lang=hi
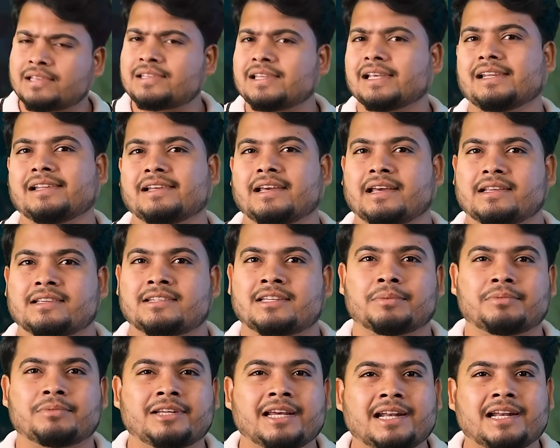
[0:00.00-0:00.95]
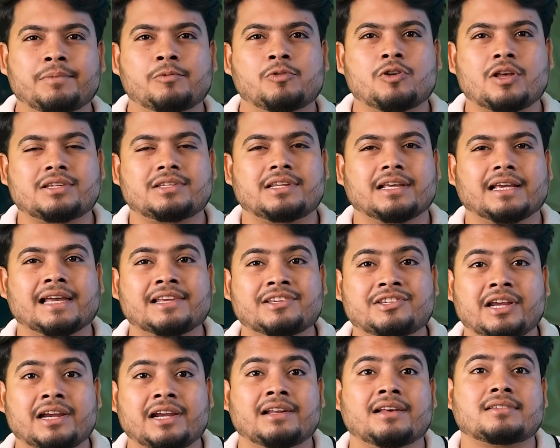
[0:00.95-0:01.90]
इसीलिए जब जे के
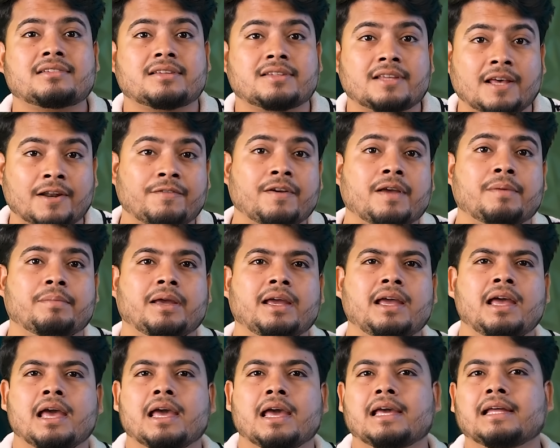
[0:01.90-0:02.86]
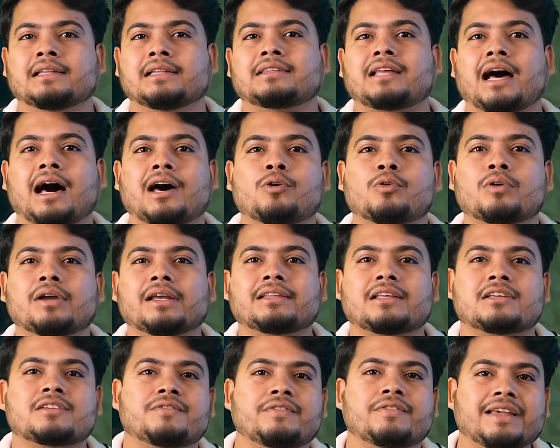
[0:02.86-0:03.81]
जेडस सर्वे में इन तारों की
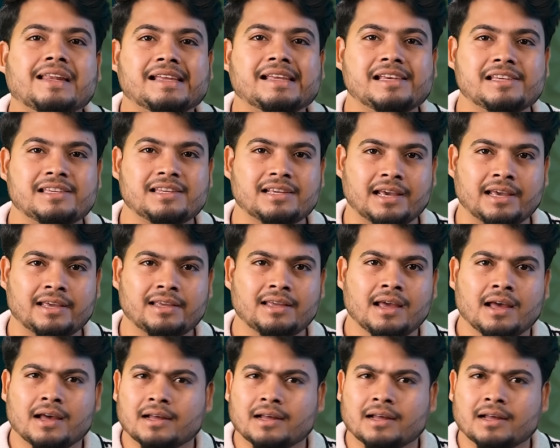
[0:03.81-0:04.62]
तस्वीर खींची गई